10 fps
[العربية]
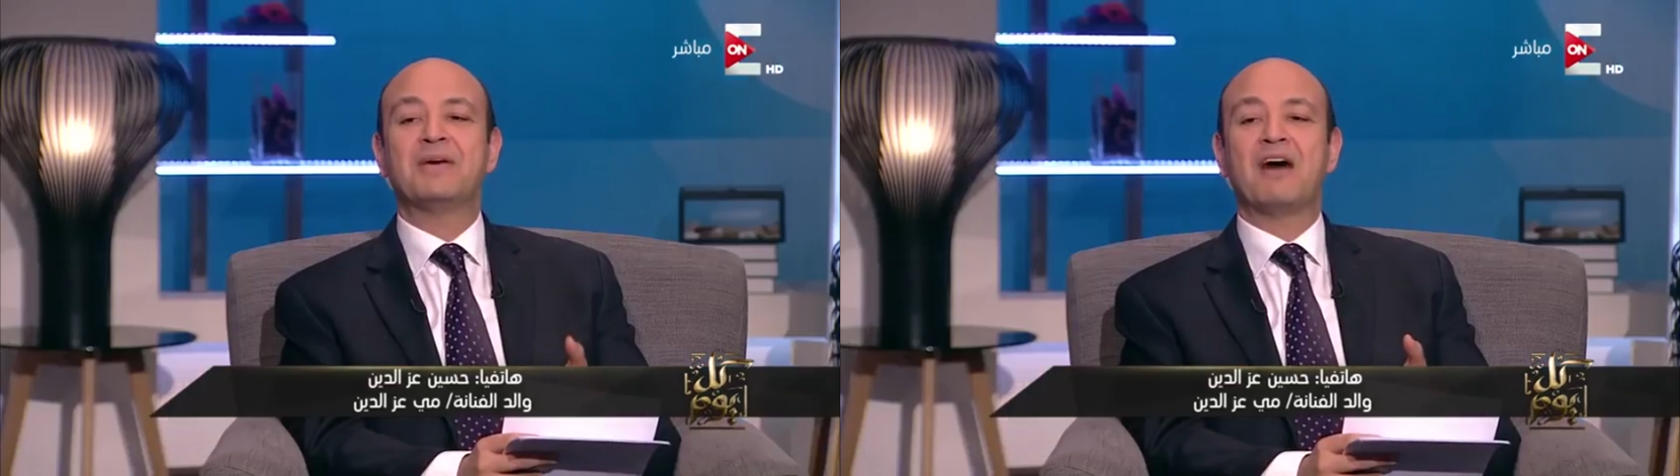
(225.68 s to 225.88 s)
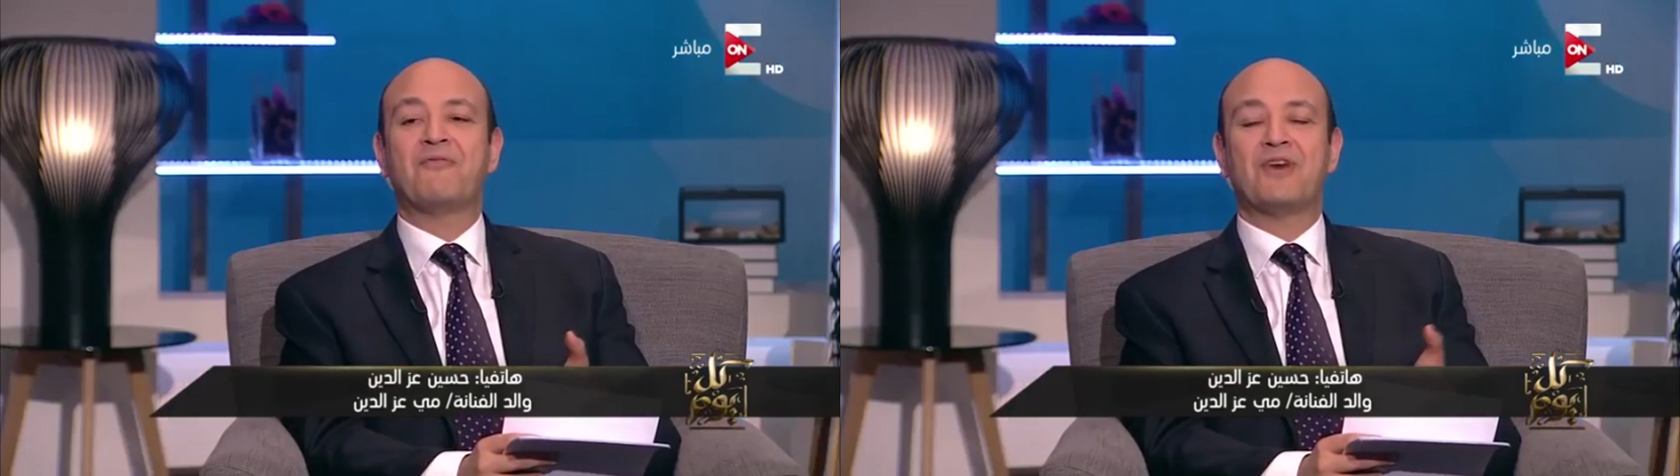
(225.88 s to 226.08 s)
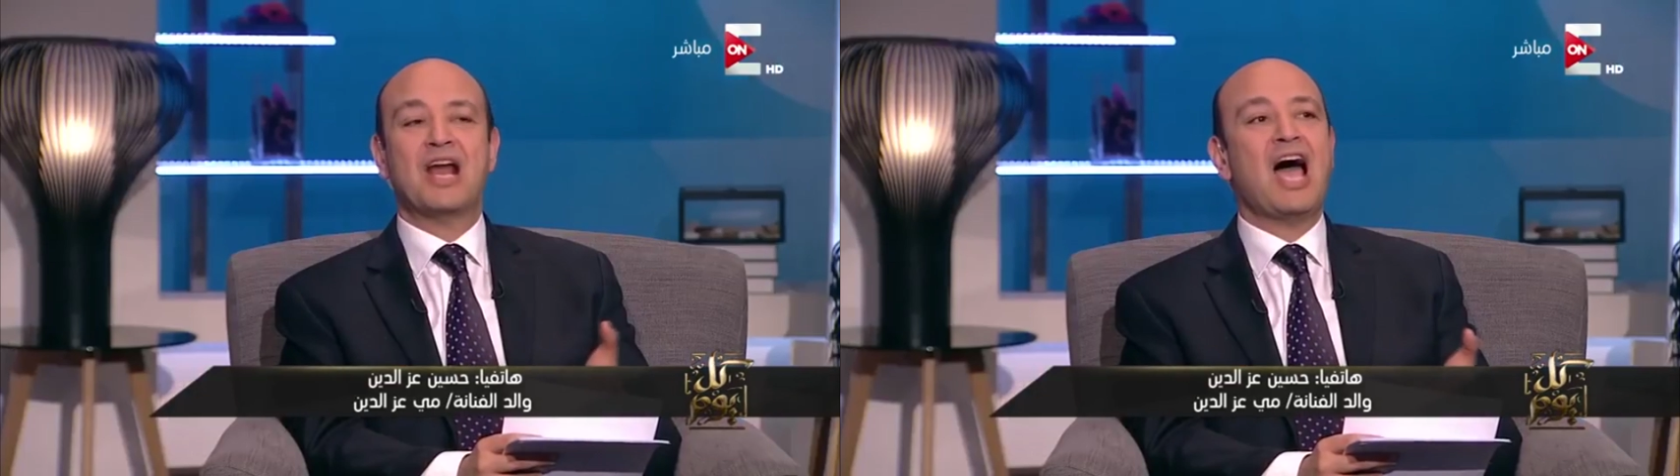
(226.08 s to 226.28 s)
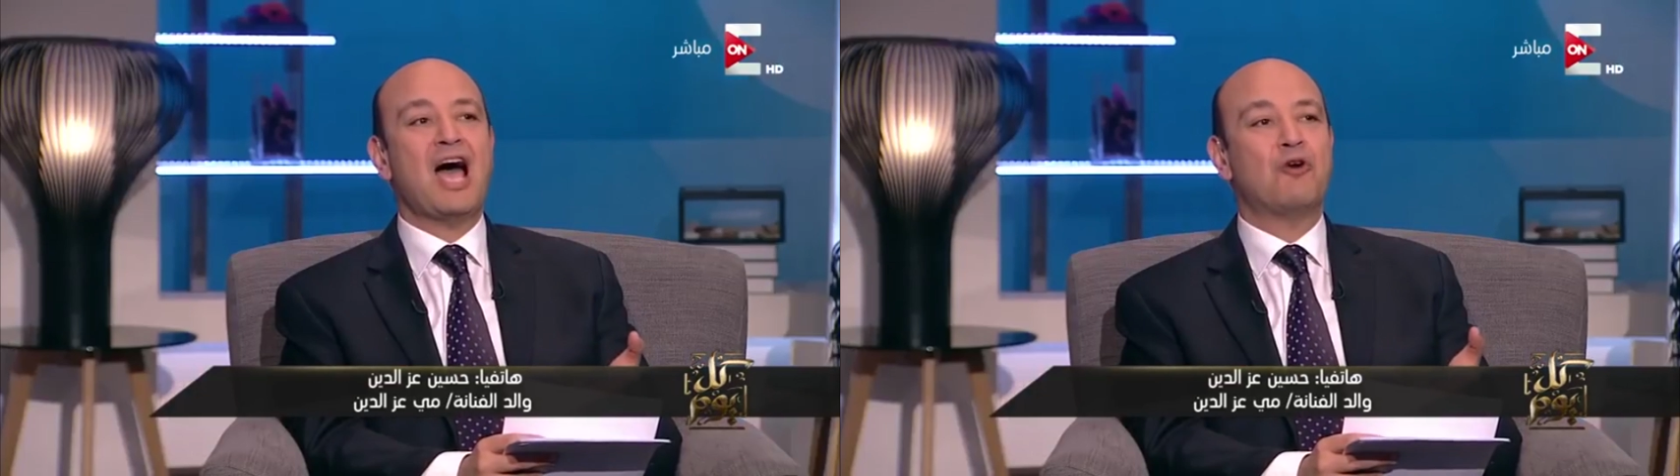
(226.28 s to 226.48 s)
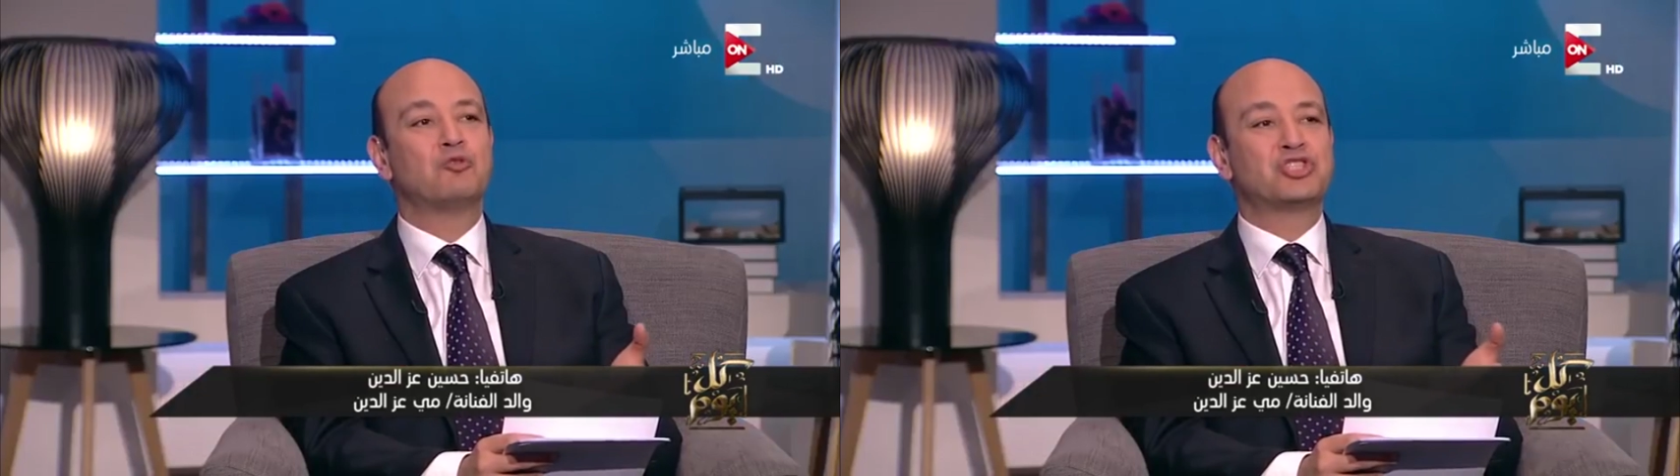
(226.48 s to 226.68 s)
بيها
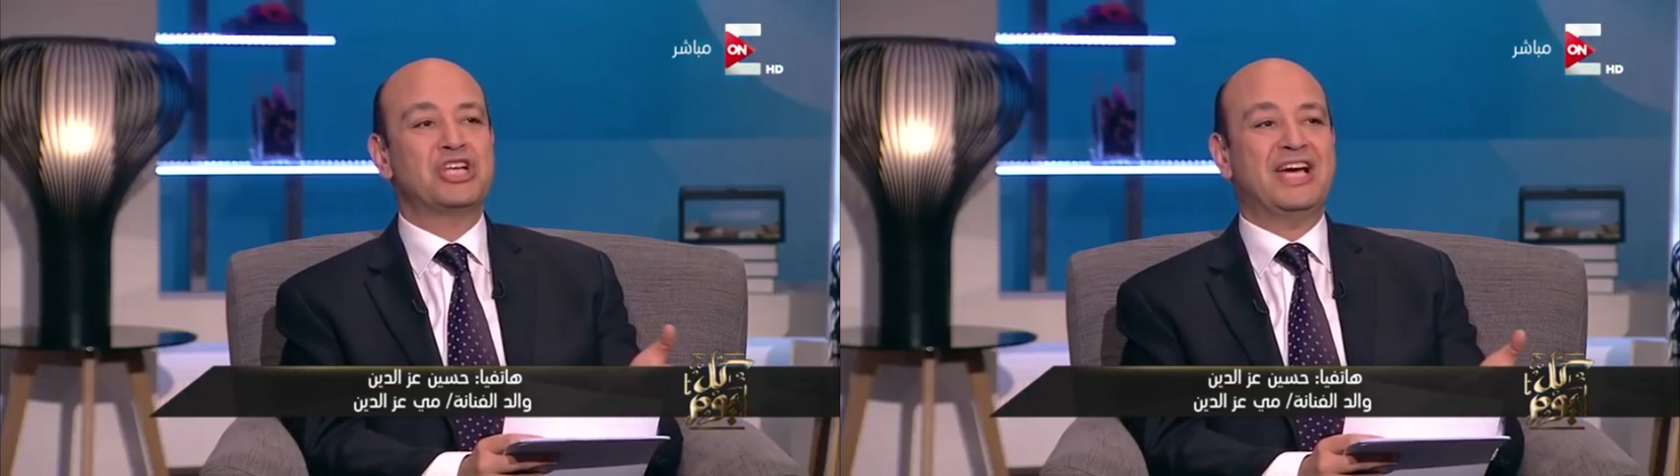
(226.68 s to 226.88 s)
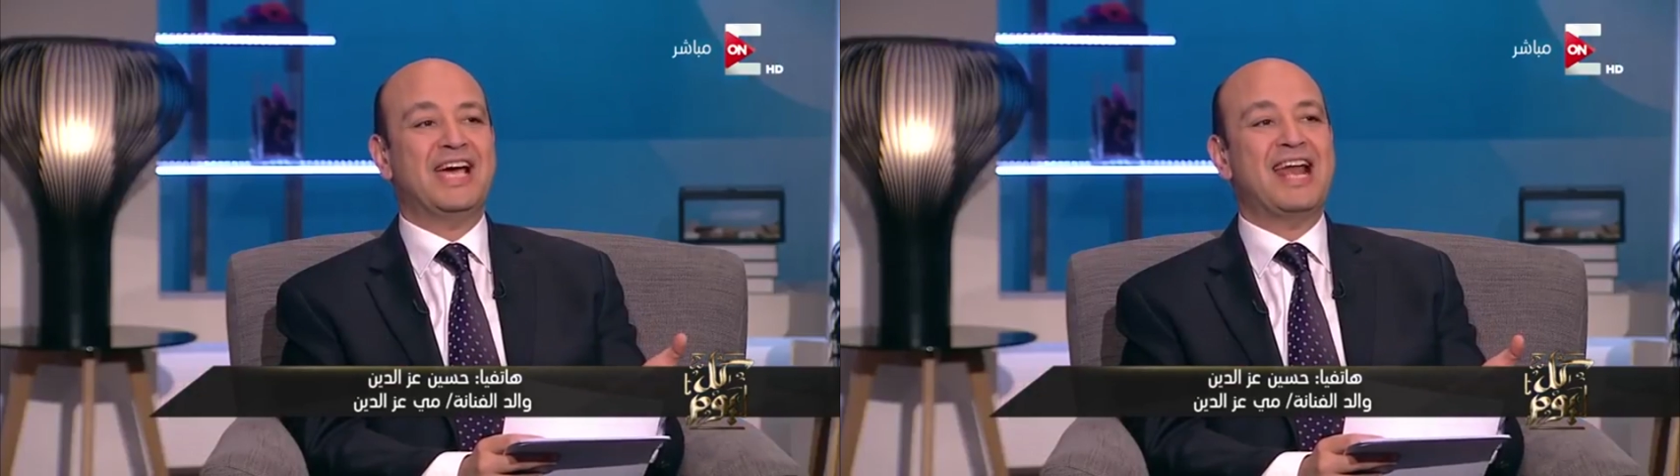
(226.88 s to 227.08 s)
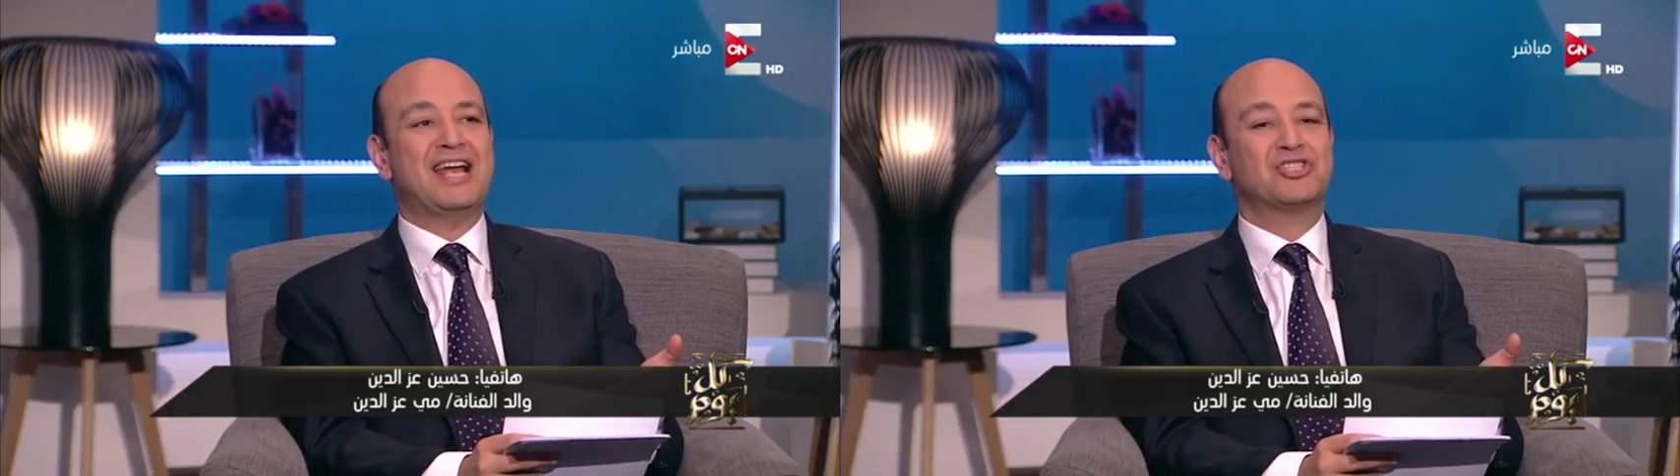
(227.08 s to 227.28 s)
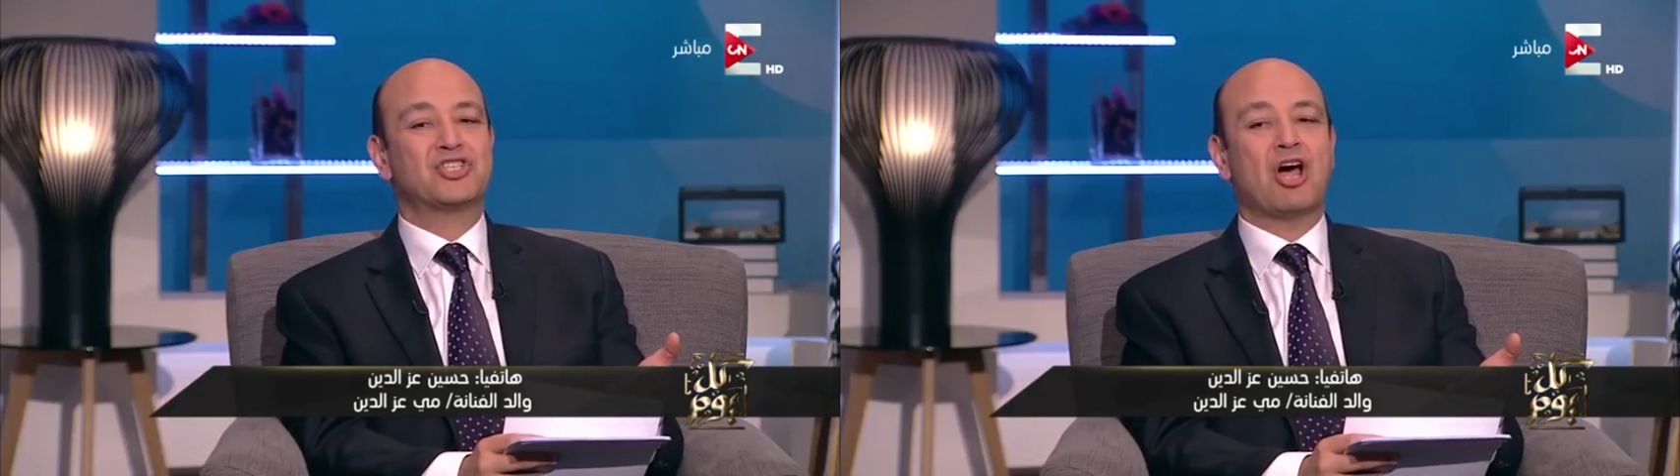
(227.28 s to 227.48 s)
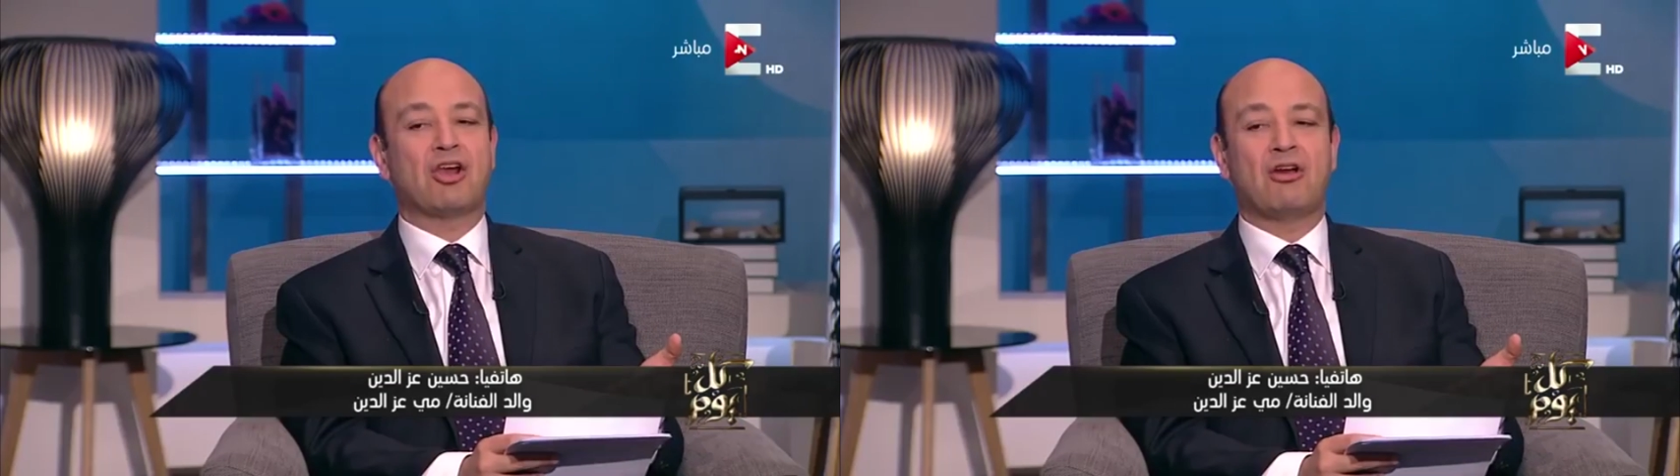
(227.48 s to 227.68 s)
بفرحها وتشيل عيالها ان
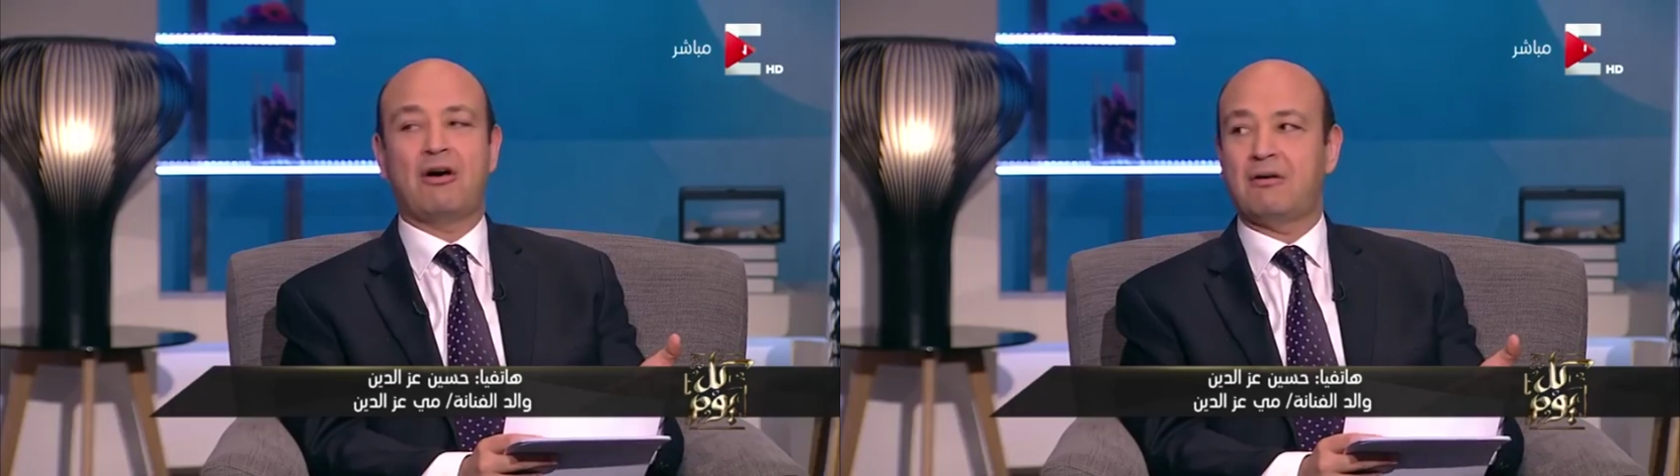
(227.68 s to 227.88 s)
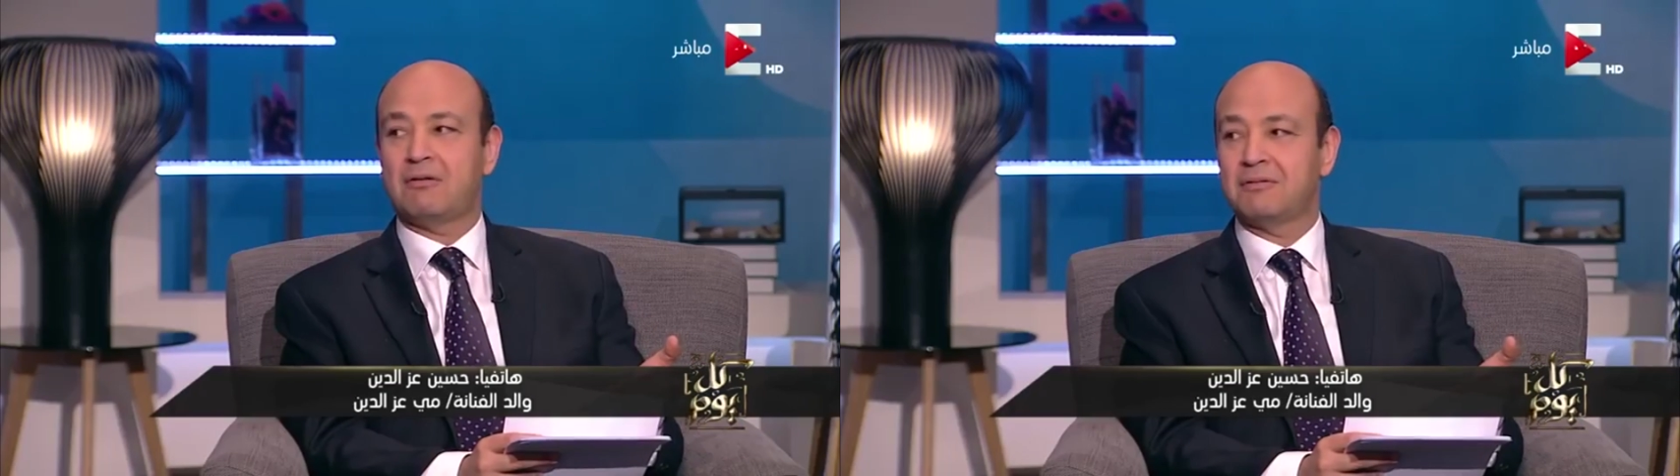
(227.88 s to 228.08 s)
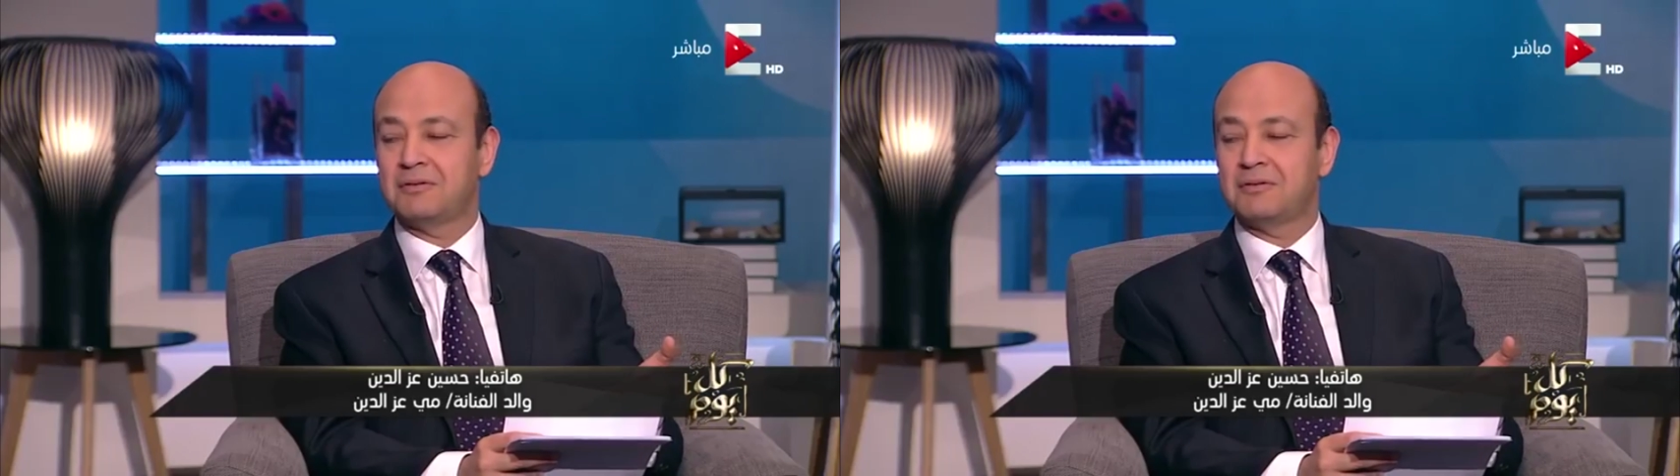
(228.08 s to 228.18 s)
شاء الله